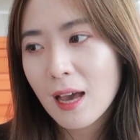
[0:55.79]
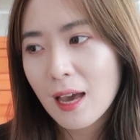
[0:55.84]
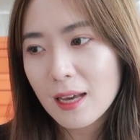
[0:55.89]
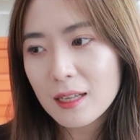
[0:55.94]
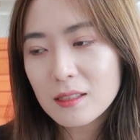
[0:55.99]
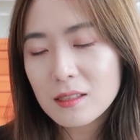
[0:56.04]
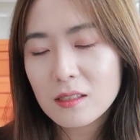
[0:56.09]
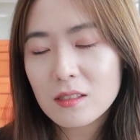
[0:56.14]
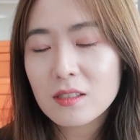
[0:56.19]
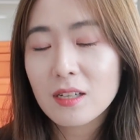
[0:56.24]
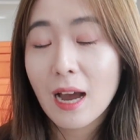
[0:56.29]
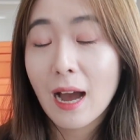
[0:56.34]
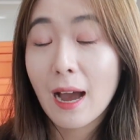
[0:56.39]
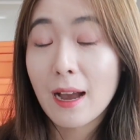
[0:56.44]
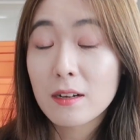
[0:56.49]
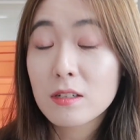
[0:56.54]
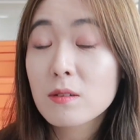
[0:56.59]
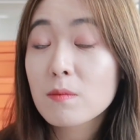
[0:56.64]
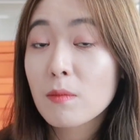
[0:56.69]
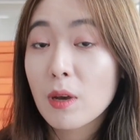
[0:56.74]
哎，其实你
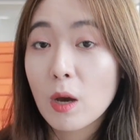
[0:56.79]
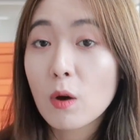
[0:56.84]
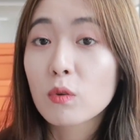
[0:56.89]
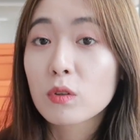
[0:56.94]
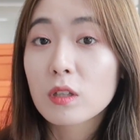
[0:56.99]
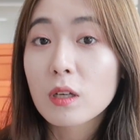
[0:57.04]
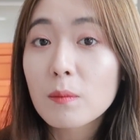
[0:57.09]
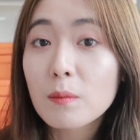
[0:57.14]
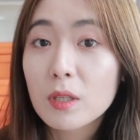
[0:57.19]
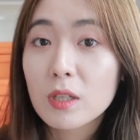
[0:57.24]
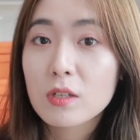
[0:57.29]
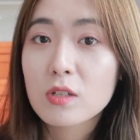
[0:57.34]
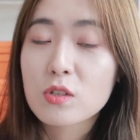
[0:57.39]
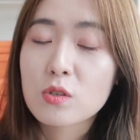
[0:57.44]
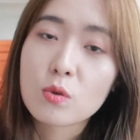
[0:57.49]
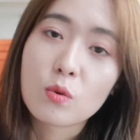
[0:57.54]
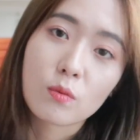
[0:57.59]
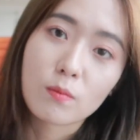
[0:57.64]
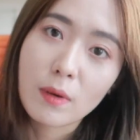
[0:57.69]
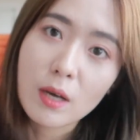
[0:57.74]
还是没有那么的
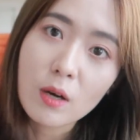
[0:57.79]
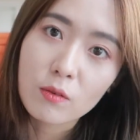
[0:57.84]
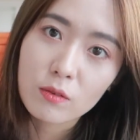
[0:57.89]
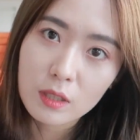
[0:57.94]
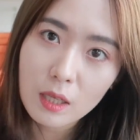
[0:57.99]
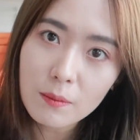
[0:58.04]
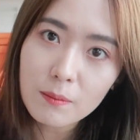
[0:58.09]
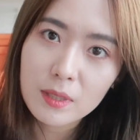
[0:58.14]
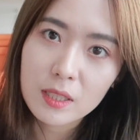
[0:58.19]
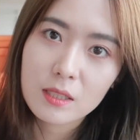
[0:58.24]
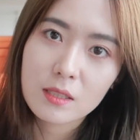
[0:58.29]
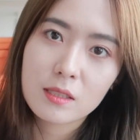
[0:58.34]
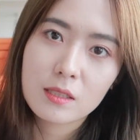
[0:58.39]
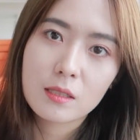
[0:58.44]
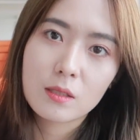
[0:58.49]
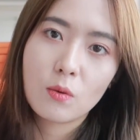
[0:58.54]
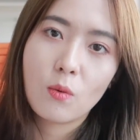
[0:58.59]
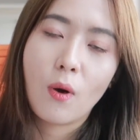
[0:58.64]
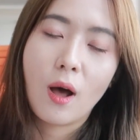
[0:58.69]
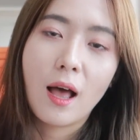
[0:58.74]
实用，没有那么的
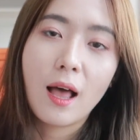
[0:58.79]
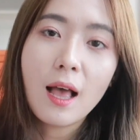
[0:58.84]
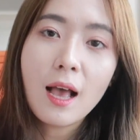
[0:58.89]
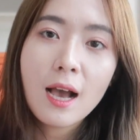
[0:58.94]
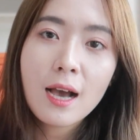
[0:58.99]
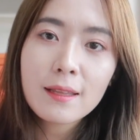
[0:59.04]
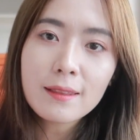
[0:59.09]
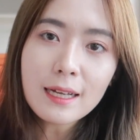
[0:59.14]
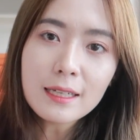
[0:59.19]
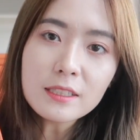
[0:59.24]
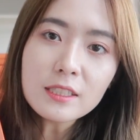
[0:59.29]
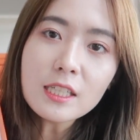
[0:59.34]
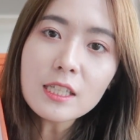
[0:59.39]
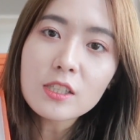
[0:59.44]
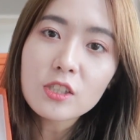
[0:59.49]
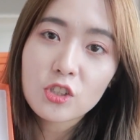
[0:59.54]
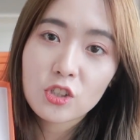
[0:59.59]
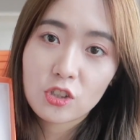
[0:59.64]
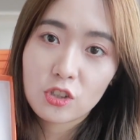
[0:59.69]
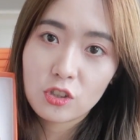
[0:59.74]
喜欢。那
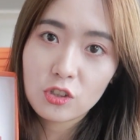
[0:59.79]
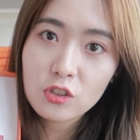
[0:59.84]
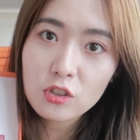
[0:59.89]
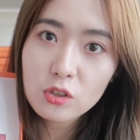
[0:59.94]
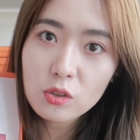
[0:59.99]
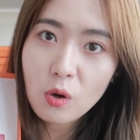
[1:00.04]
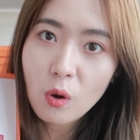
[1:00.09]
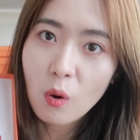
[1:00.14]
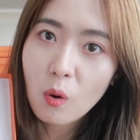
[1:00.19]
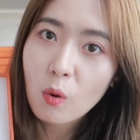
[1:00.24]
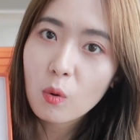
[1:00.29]
这十支口